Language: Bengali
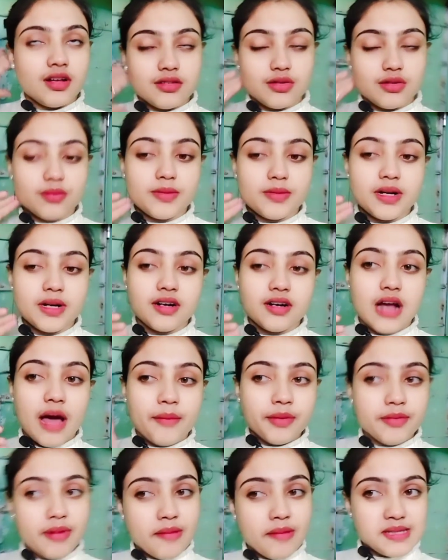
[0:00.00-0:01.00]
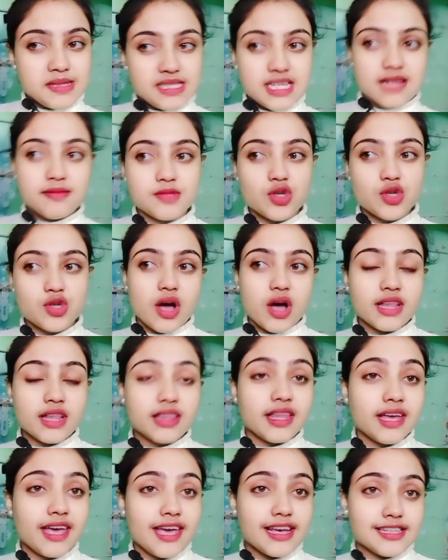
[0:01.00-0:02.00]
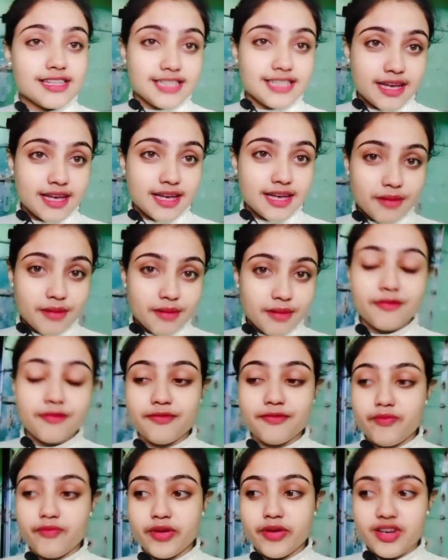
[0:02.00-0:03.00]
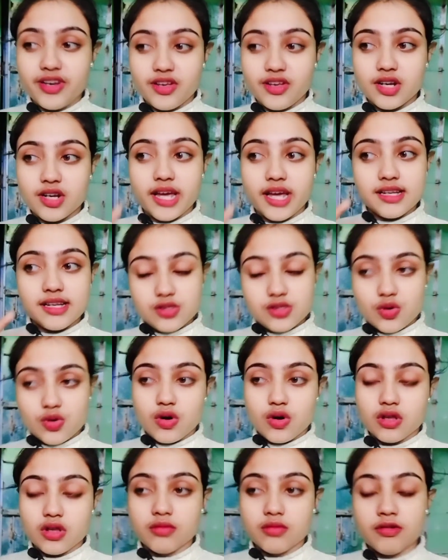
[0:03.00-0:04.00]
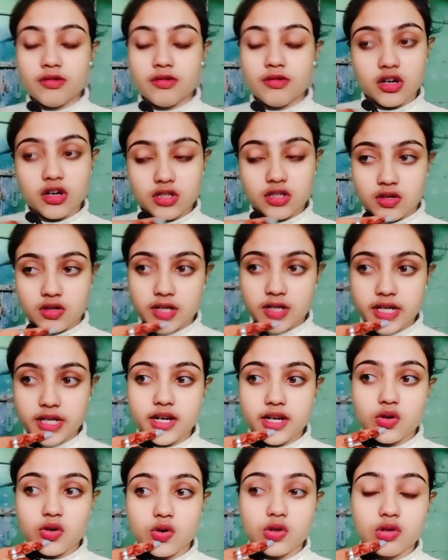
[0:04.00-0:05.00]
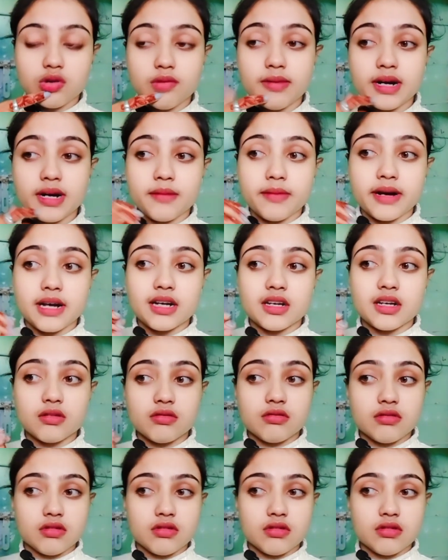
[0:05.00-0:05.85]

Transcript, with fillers: তোমার আমি ভেবেছিলাম যে ওখান থেকে এসেই আমি আমার ভিডিওটা এন্ড করে দেবো ব্লগটা ওখানে এন্ড করে দেবো বাট আমার একটা